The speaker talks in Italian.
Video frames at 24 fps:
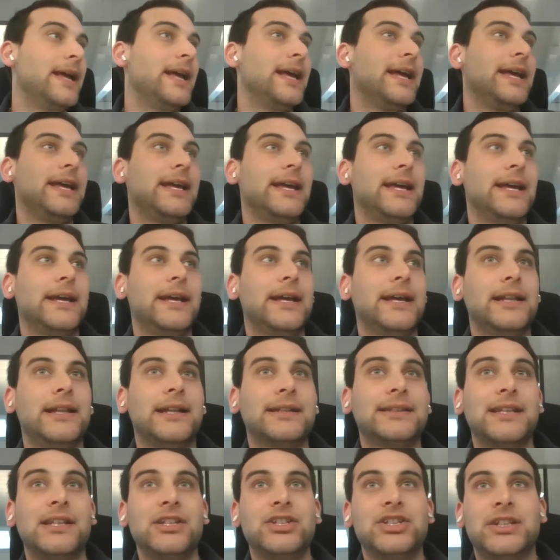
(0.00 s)
e
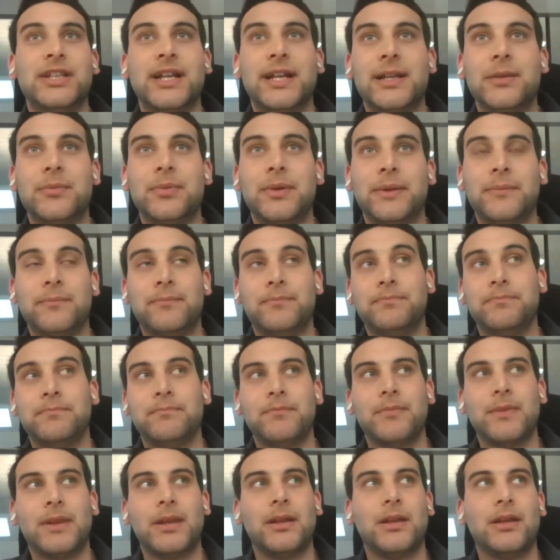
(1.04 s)
l'arte digitale
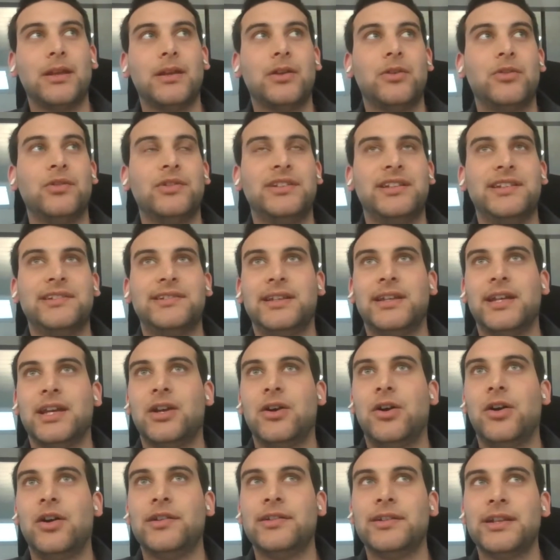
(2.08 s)
mh, consiste in che
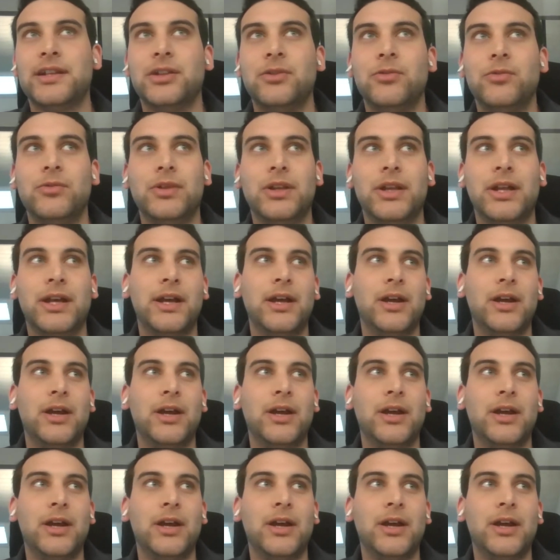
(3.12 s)
cosa? In un,